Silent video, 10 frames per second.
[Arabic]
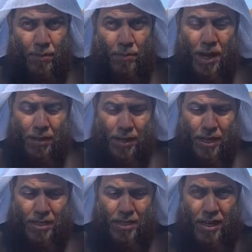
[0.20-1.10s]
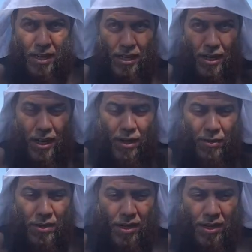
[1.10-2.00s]
بعض الناس هدانا الله
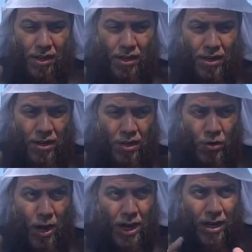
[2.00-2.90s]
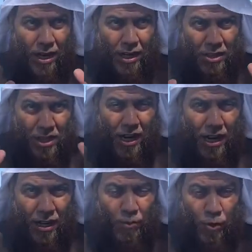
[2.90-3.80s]
وإياه يعلق أشياء
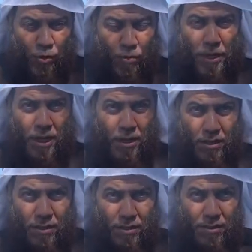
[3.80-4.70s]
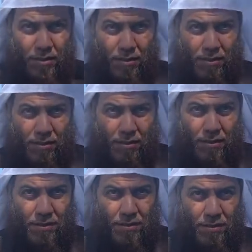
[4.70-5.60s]
على البيوت منها
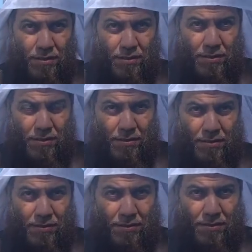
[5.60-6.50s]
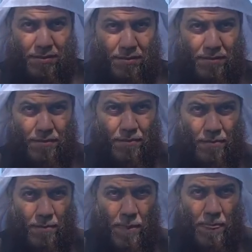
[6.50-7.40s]
زيني خلق الله رب العالمين ده منګه وغيت
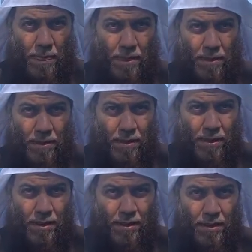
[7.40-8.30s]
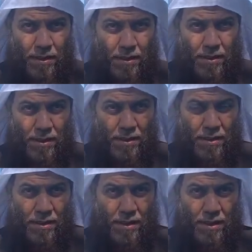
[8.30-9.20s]
هدايته كي خبل كورون باندې زيني
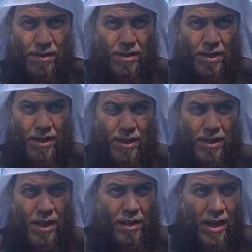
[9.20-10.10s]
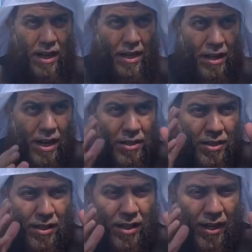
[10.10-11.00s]
شي نه زوړندي يضع
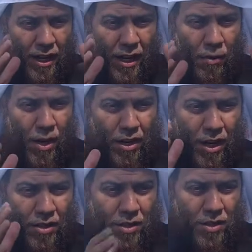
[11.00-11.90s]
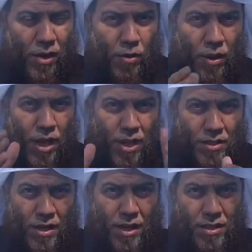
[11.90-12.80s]
راس حيوان راس ثور
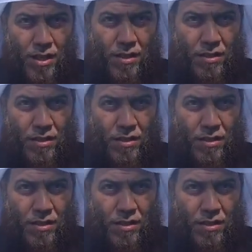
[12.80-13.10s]
راس اسد